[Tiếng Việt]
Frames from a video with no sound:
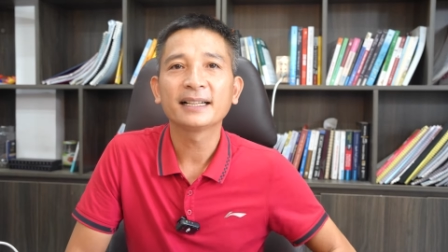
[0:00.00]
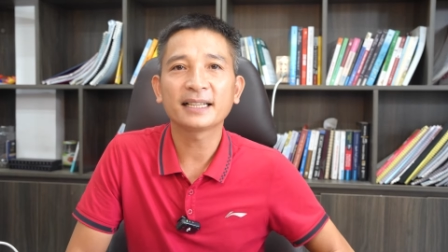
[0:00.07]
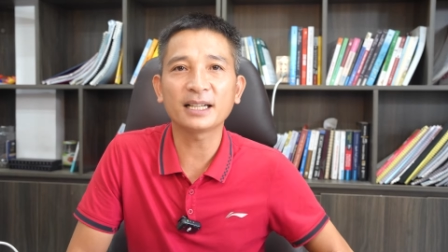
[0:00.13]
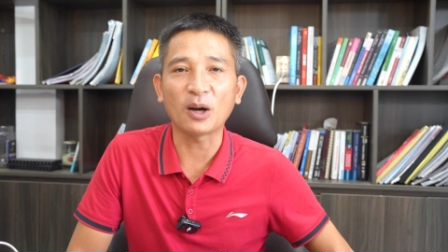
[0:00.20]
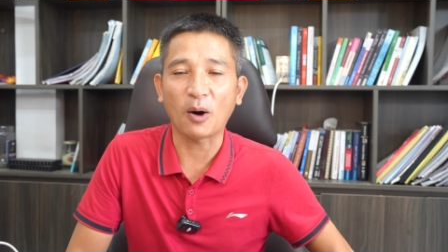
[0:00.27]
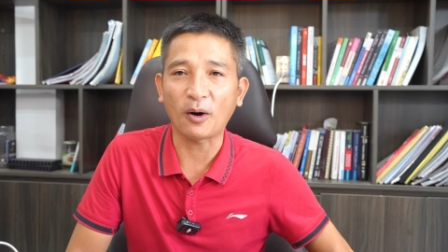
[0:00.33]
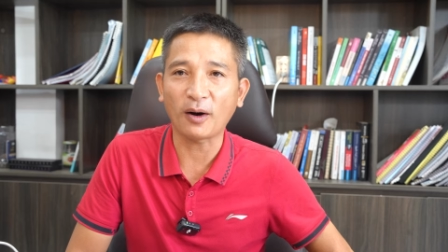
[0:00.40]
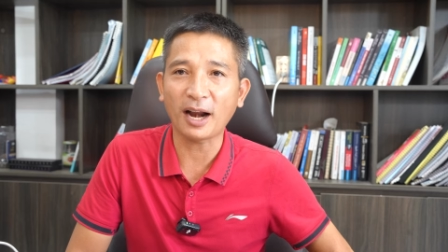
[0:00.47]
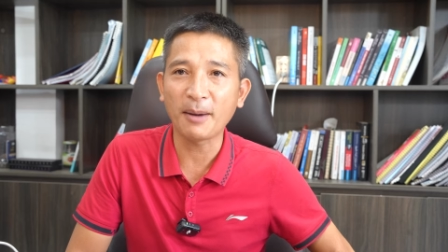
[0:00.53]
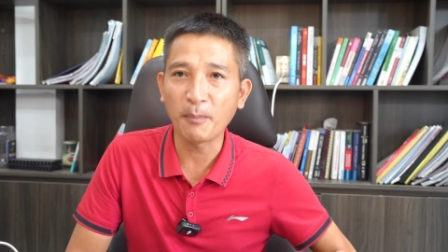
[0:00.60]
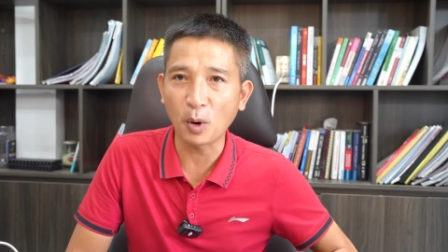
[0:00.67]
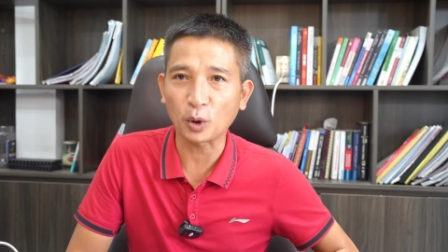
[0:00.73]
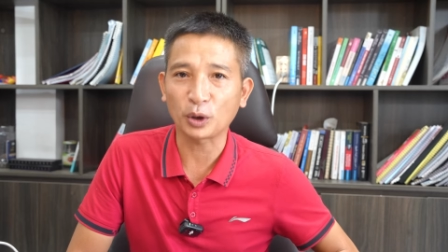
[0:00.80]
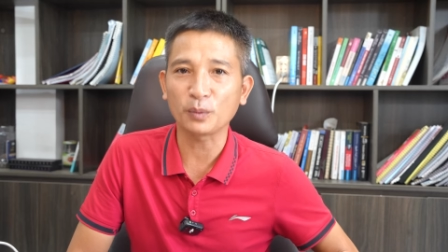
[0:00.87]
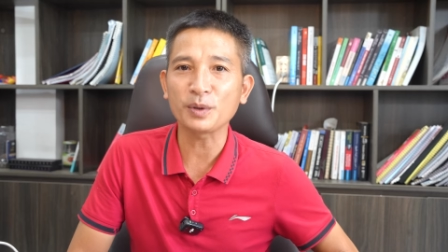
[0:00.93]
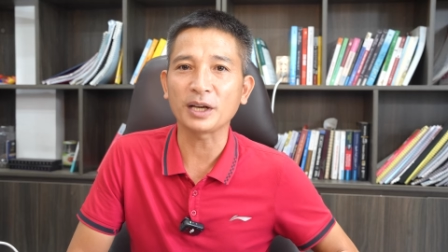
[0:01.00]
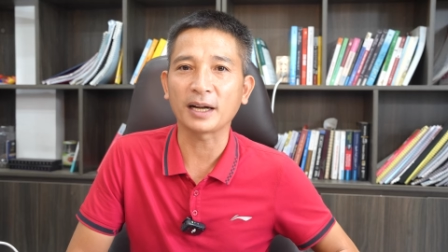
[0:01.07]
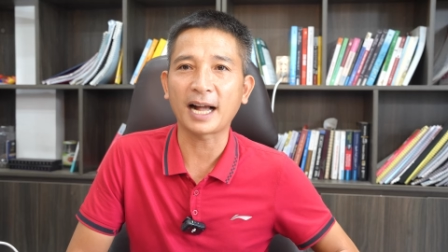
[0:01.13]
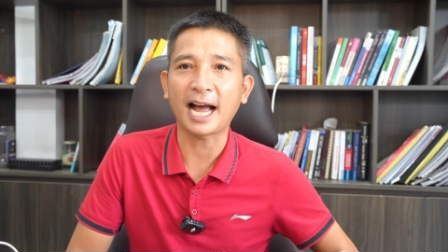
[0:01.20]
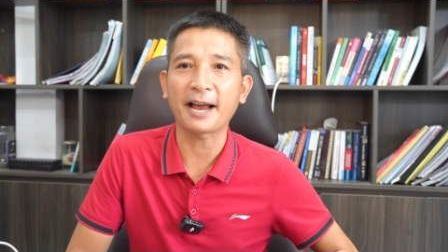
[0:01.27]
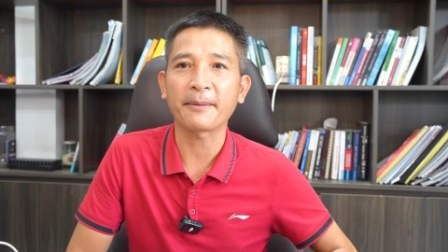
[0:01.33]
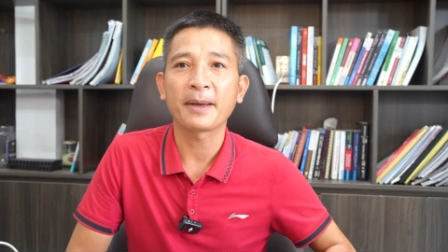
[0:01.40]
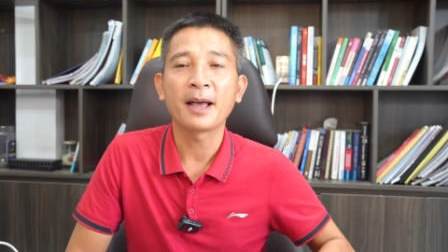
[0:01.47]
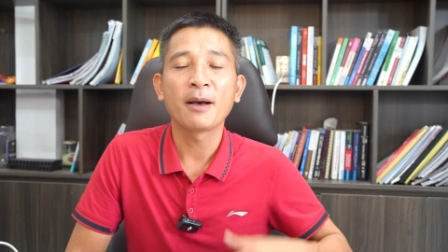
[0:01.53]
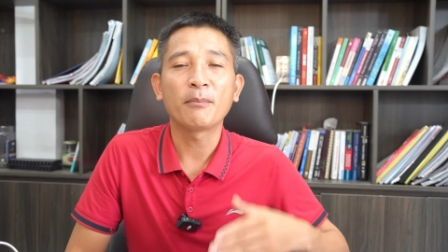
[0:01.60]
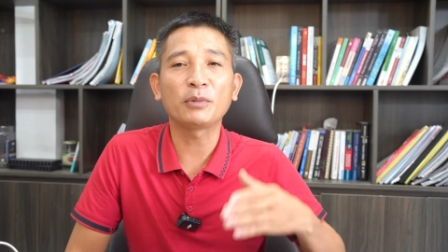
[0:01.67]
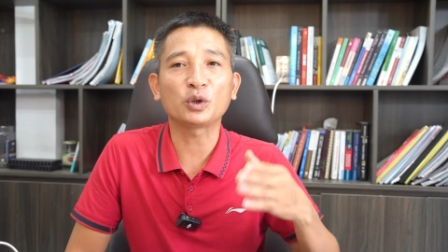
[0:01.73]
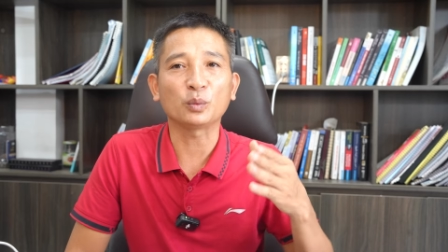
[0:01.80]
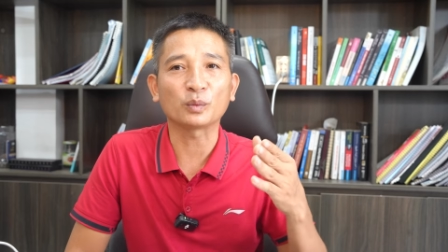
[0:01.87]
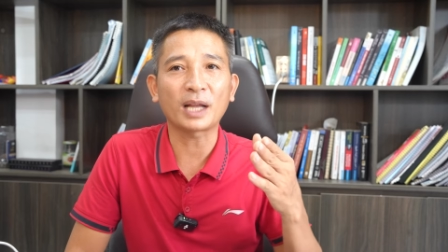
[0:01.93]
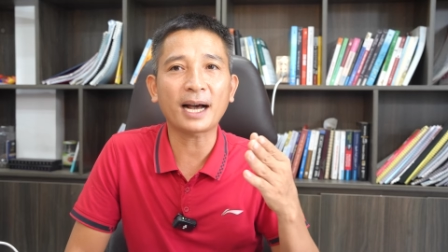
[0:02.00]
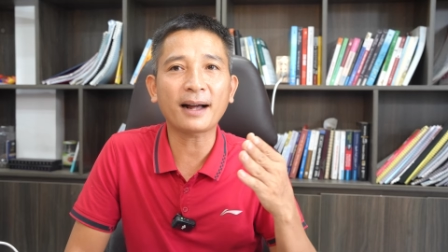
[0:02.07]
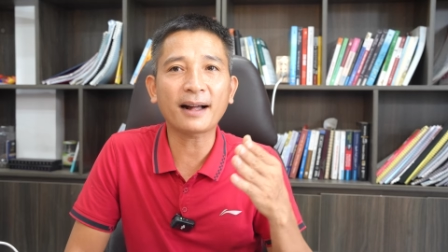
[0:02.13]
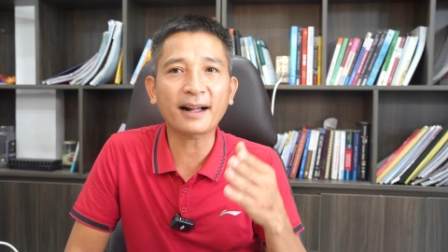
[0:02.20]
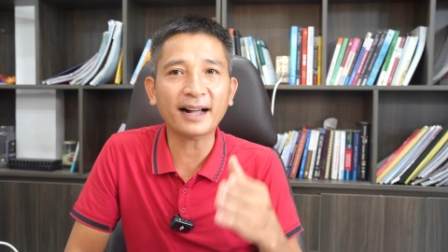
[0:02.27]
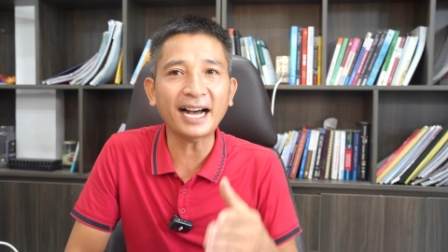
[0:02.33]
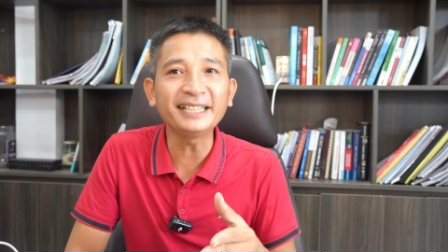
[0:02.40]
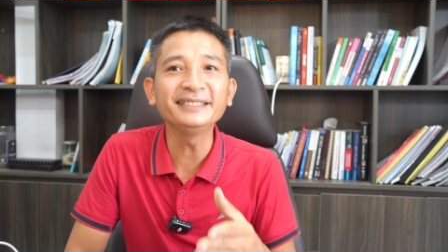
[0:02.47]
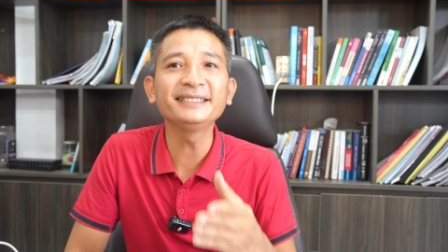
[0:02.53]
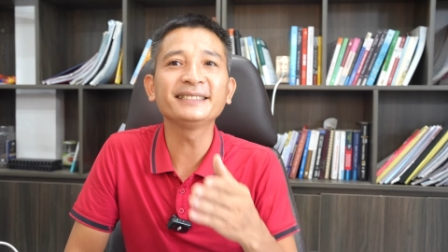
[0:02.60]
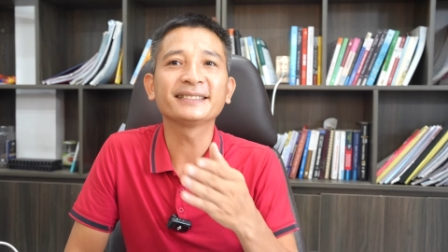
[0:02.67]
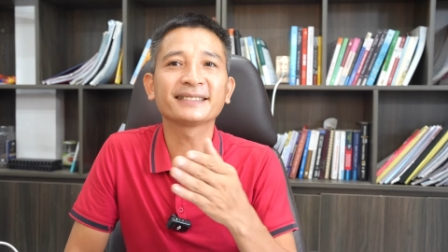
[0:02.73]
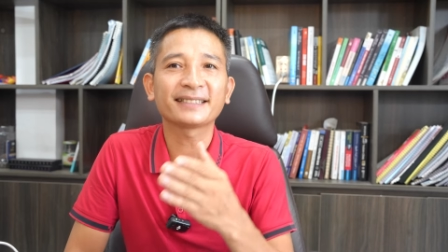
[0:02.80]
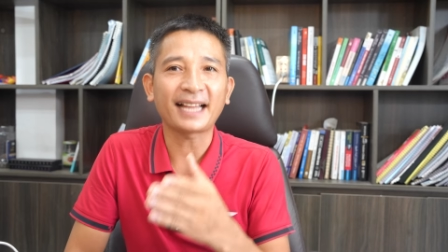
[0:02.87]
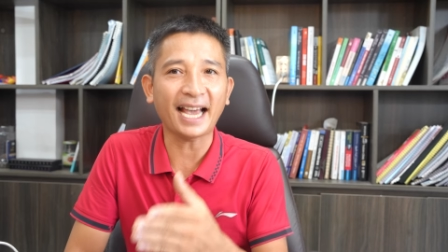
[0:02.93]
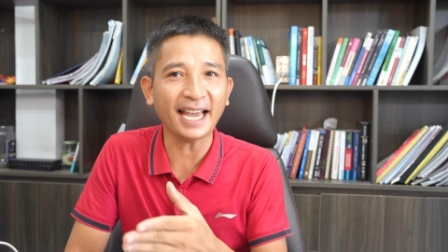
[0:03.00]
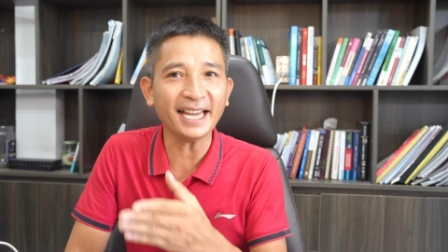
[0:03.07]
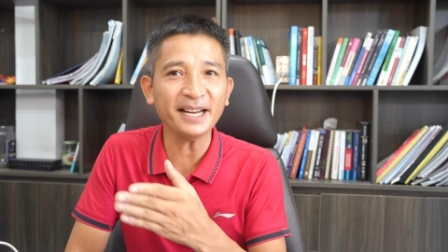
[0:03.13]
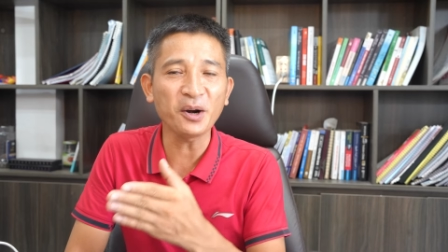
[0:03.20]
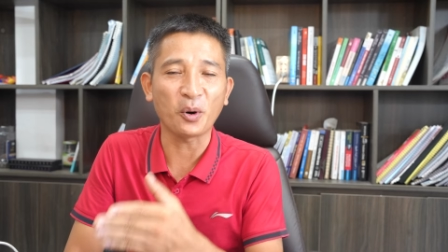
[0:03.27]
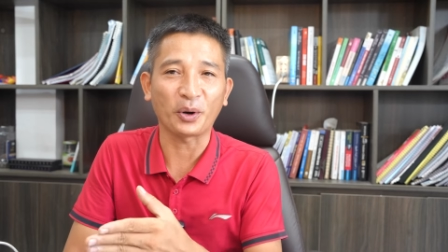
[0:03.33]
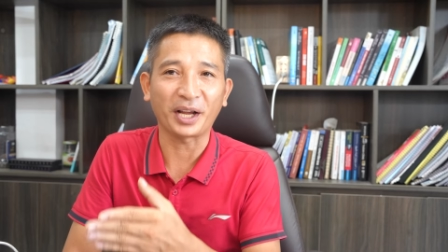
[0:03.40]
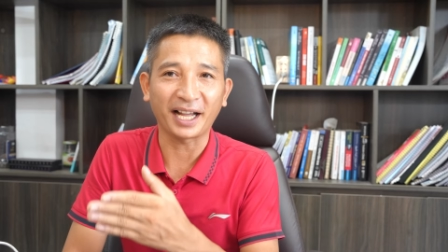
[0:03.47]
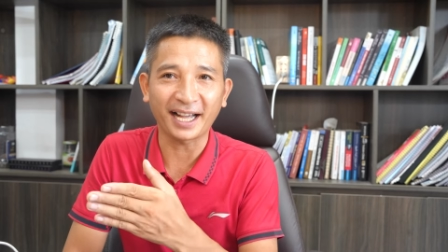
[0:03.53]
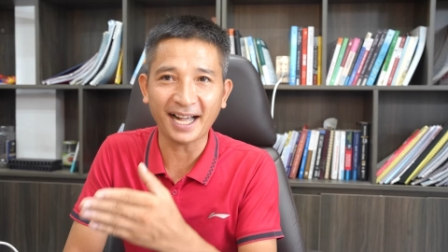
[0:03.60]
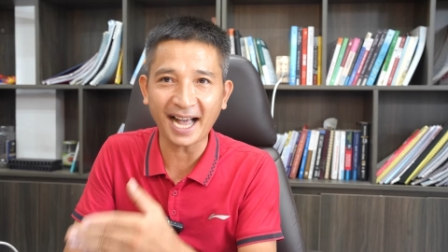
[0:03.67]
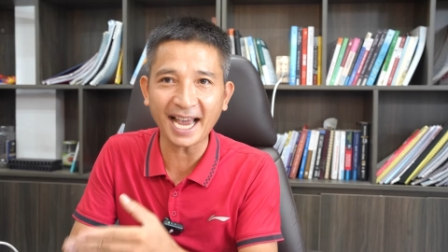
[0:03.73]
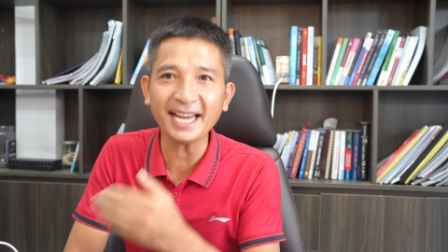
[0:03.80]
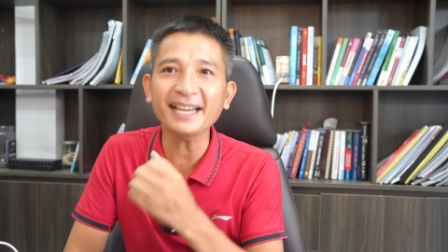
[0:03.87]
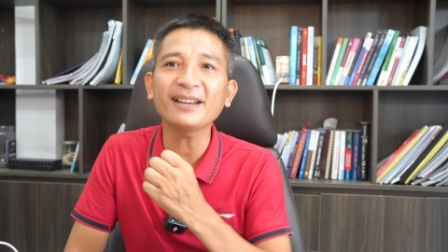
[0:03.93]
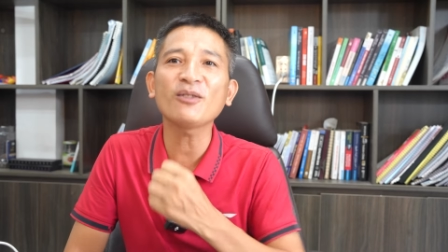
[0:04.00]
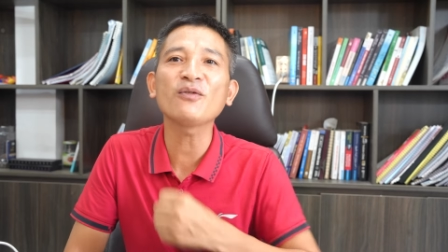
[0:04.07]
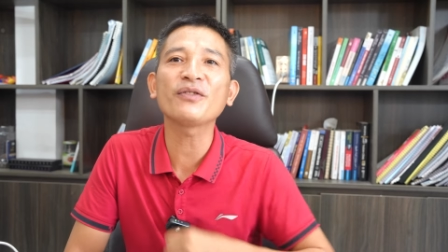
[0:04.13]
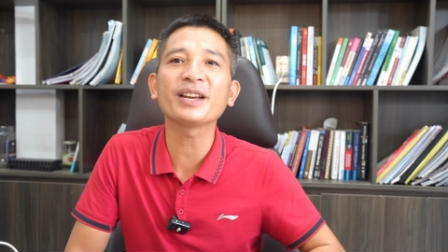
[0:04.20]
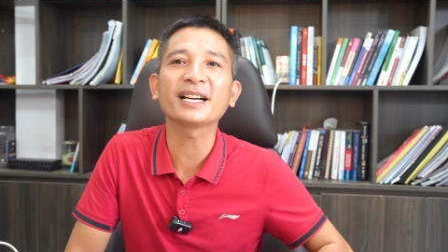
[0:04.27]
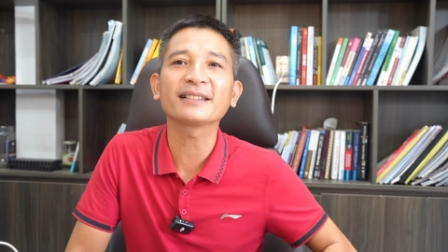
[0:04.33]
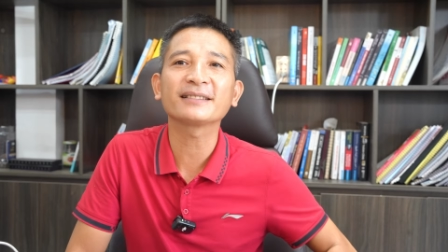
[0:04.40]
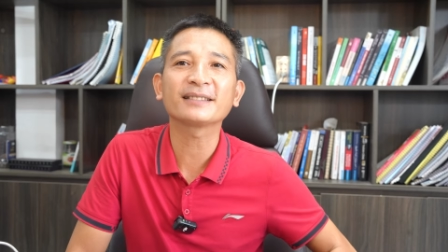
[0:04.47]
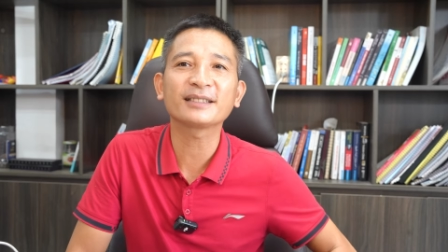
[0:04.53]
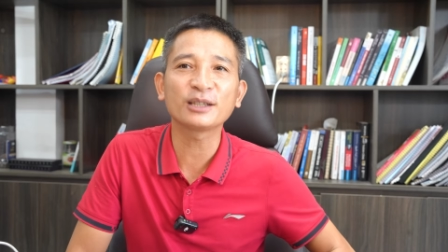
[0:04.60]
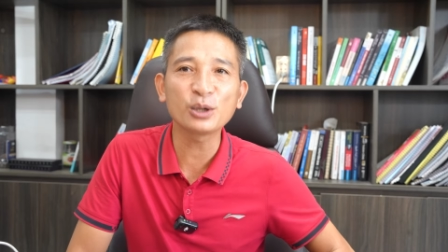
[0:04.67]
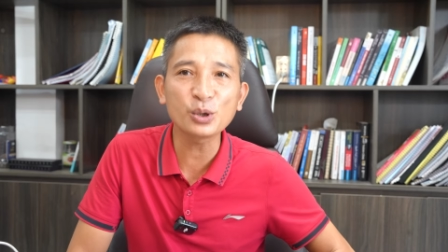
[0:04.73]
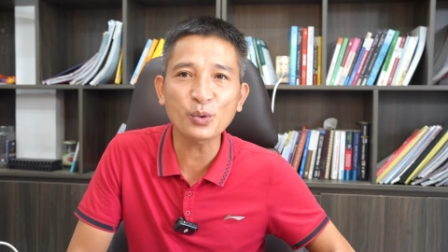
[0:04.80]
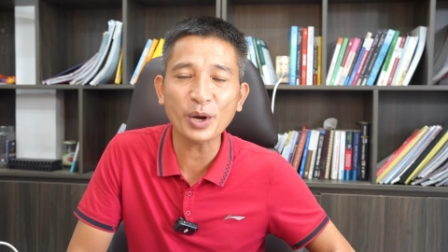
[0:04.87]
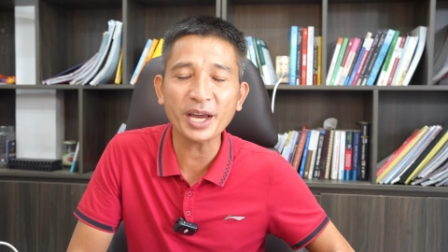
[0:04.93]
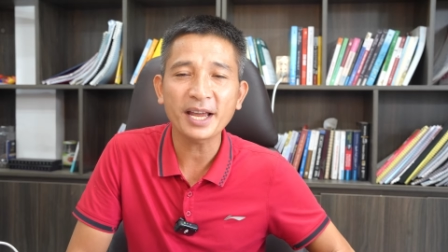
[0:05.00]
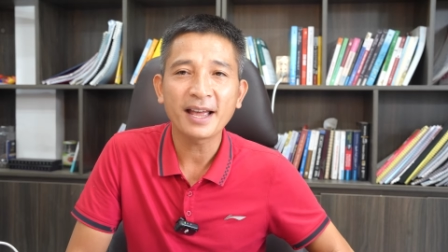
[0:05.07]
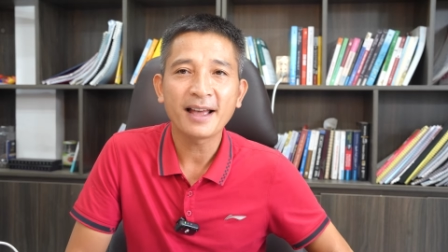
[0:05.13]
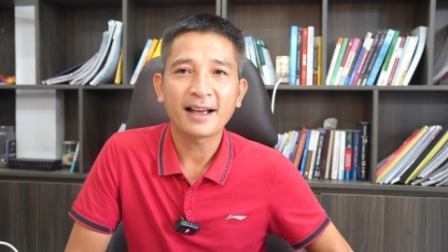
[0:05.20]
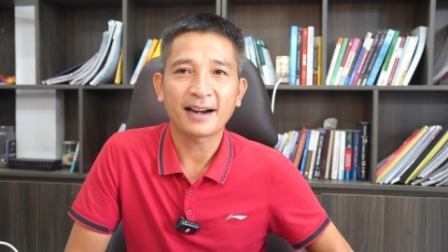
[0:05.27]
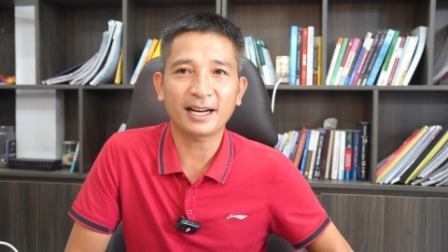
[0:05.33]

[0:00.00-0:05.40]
Thì đó là một trong những cái mà chúng ta cần thay đổi ngay trong việc tư duy,